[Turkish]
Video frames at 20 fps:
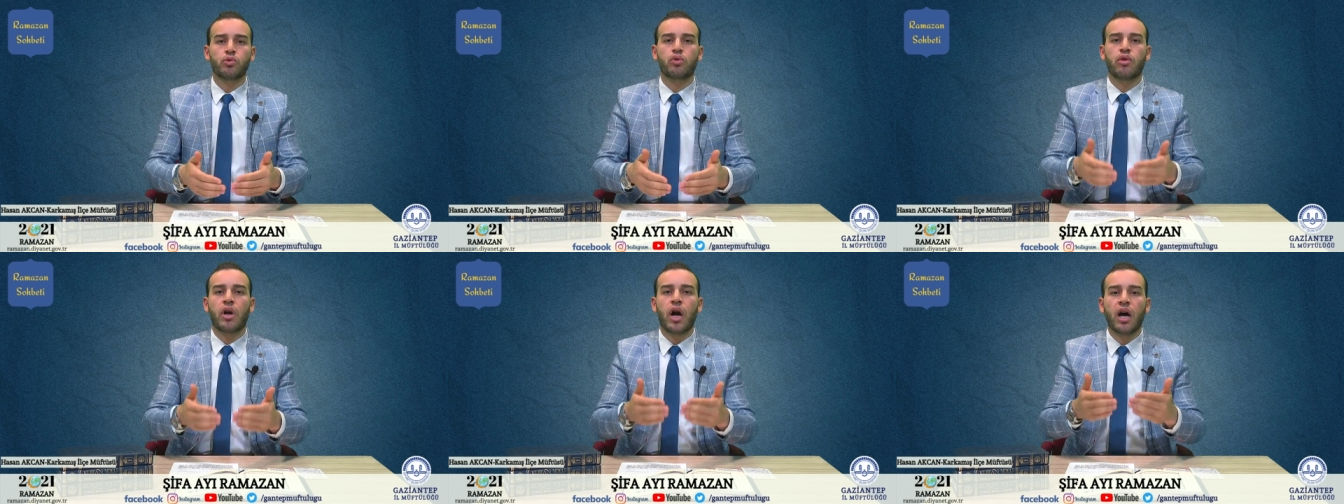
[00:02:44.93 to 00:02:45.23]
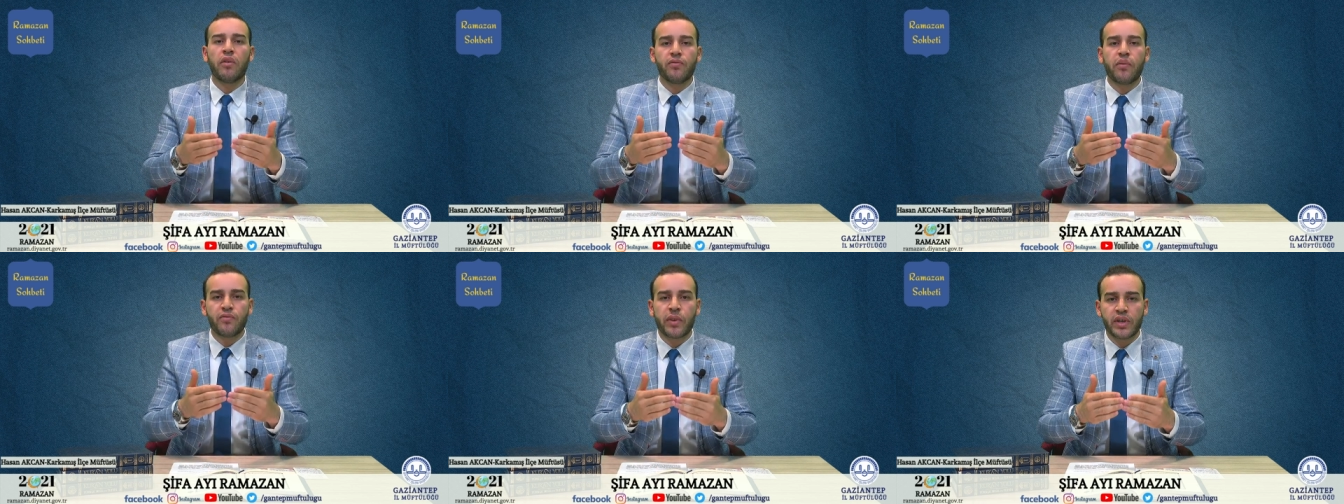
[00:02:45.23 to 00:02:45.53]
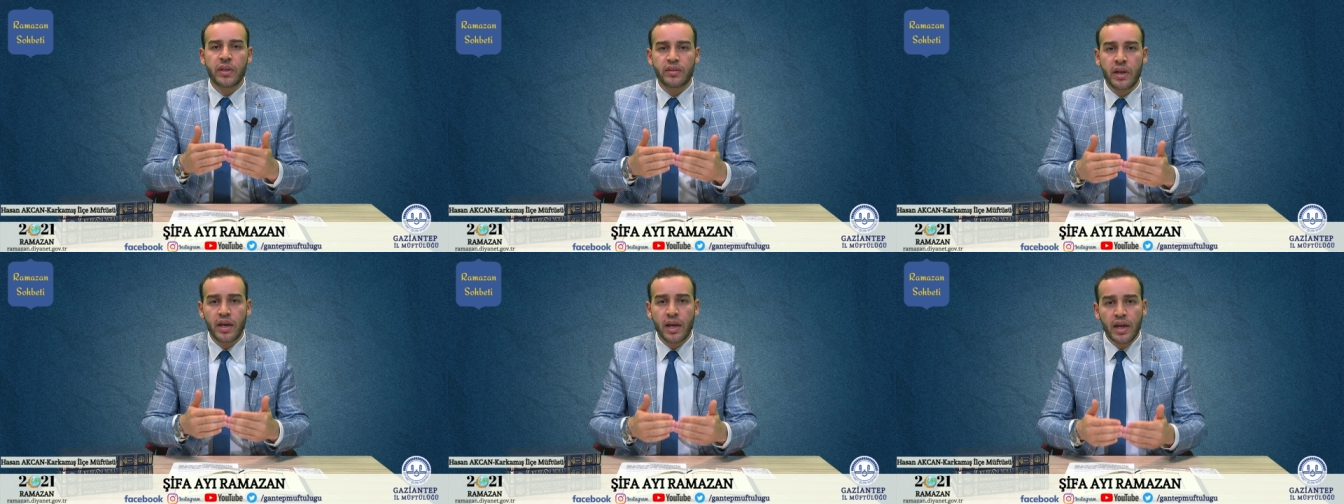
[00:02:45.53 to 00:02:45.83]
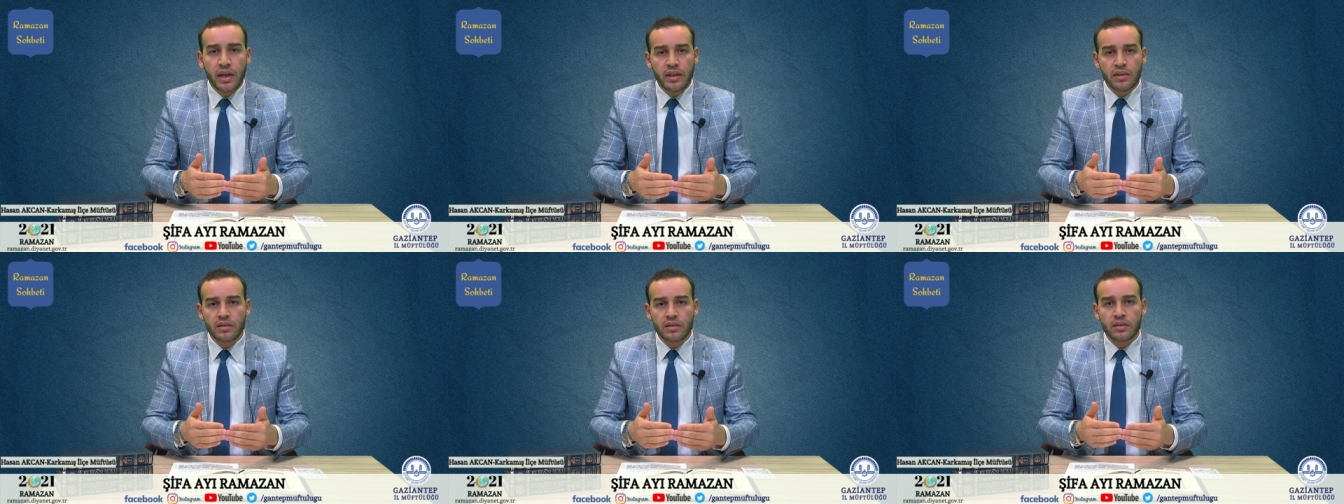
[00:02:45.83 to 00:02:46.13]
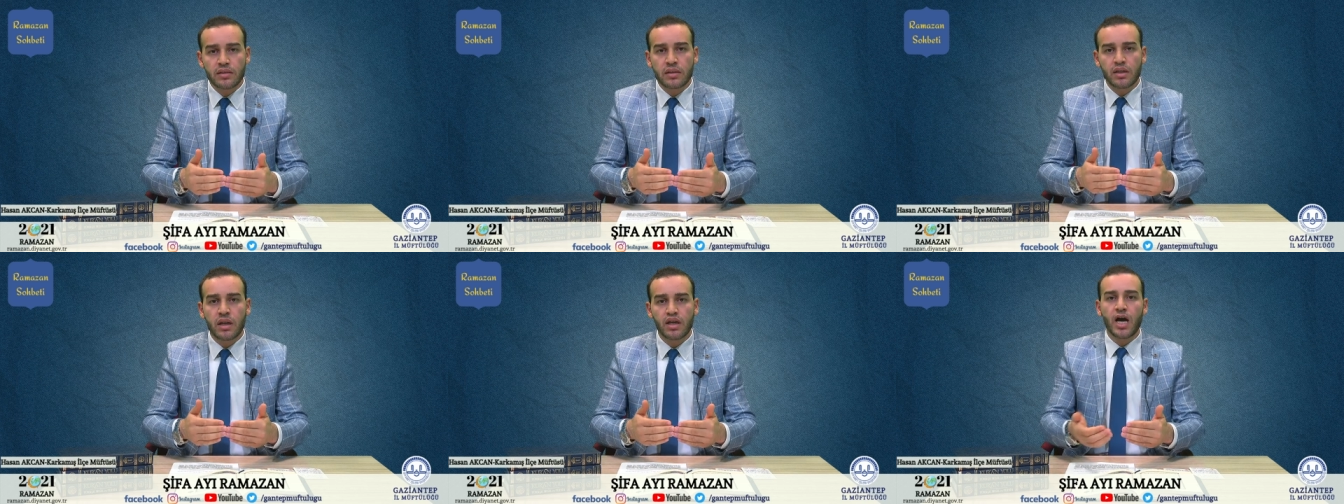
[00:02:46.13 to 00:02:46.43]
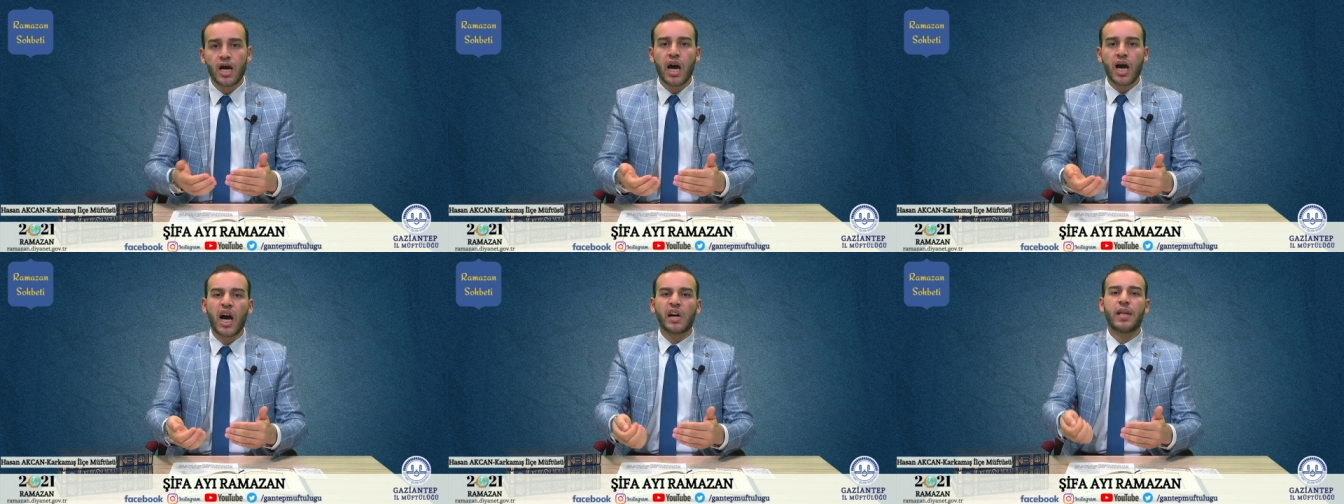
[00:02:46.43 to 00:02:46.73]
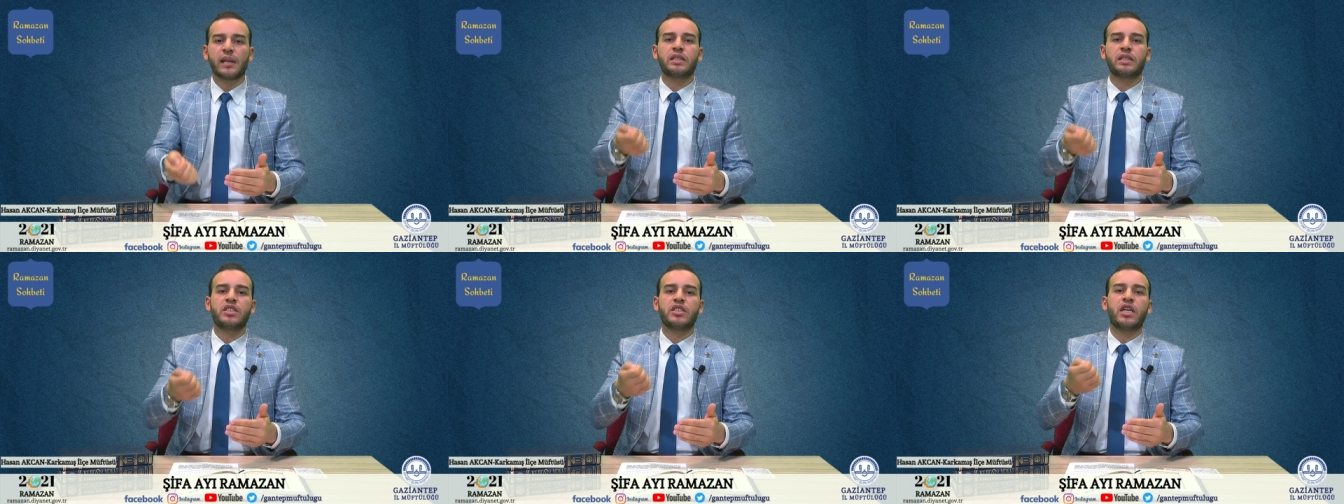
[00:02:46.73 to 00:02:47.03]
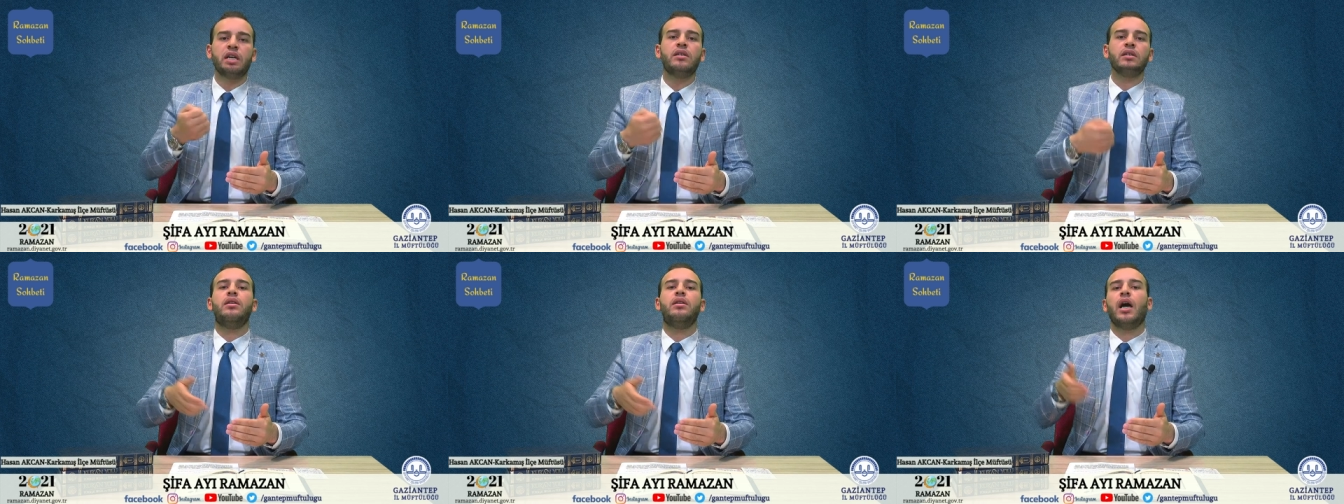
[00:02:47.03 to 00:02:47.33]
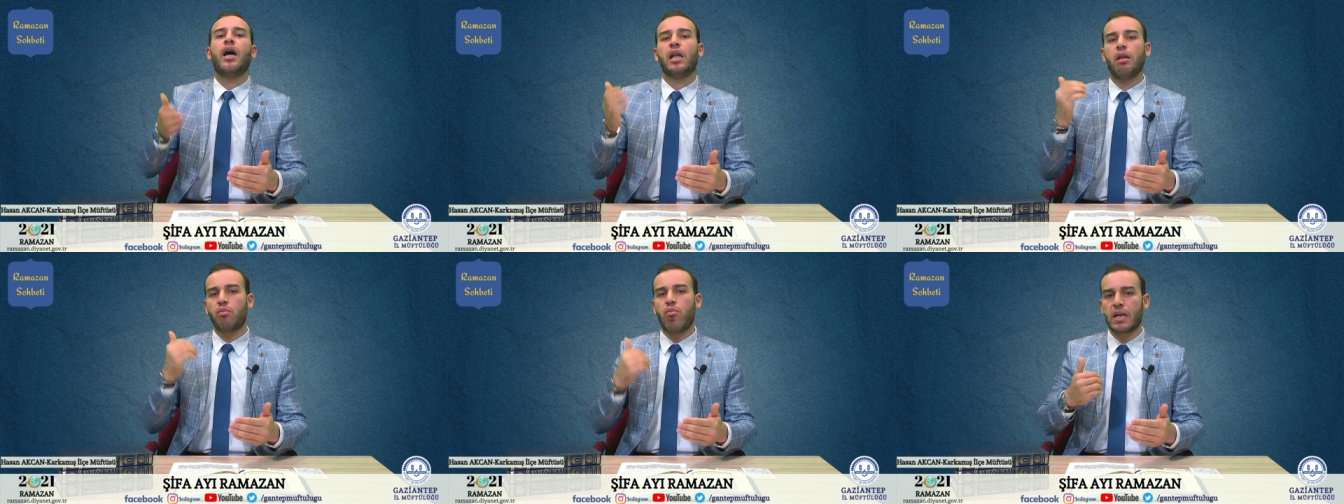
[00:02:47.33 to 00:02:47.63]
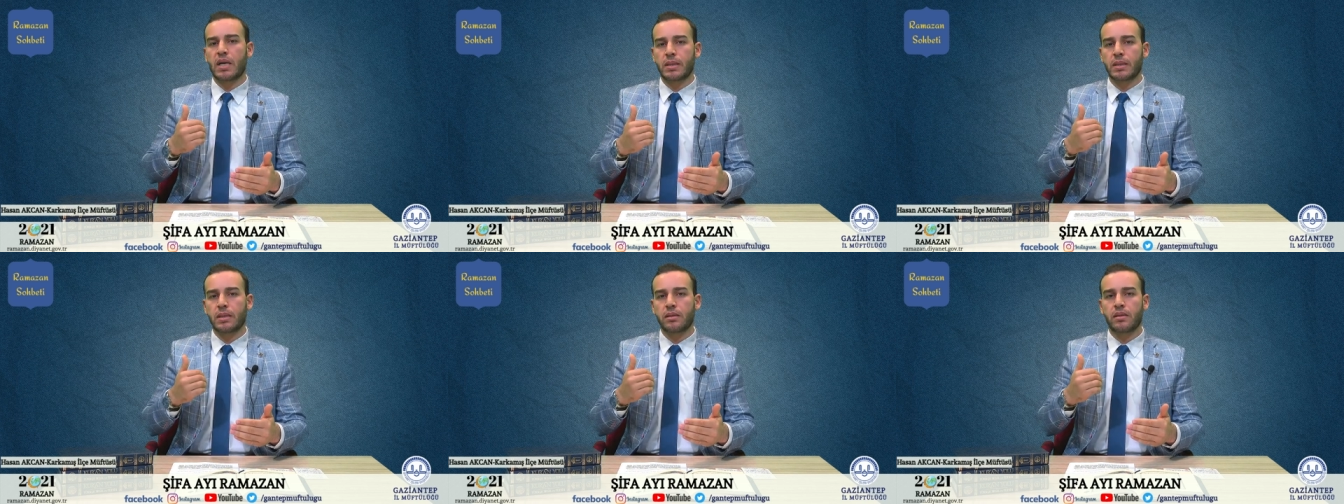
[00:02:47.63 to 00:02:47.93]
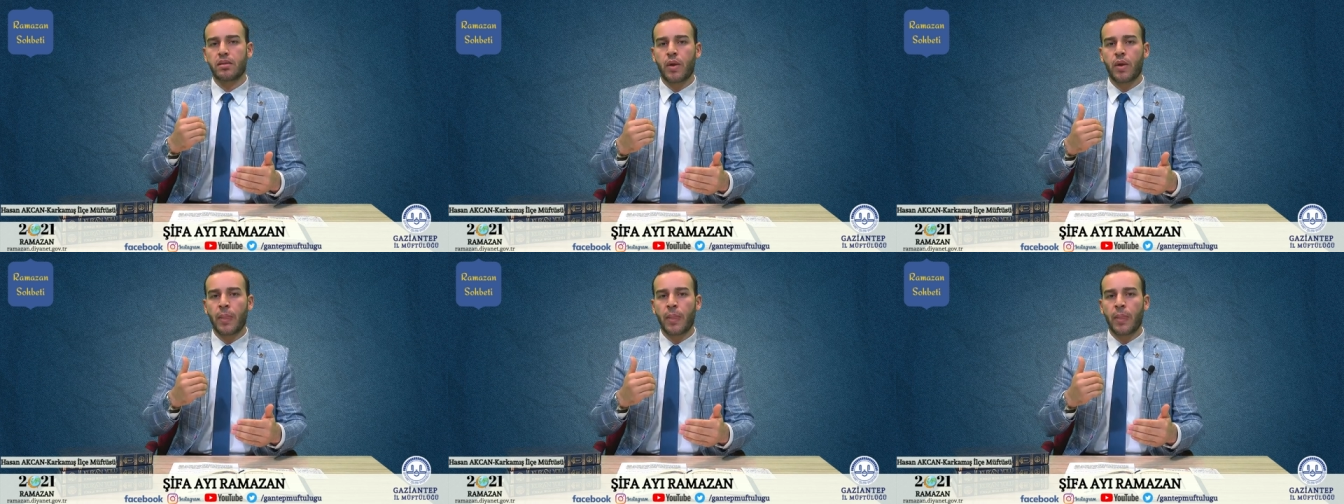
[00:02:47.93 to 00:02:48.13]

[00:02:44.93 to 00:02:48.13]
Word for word: affeder, alacağını almaz.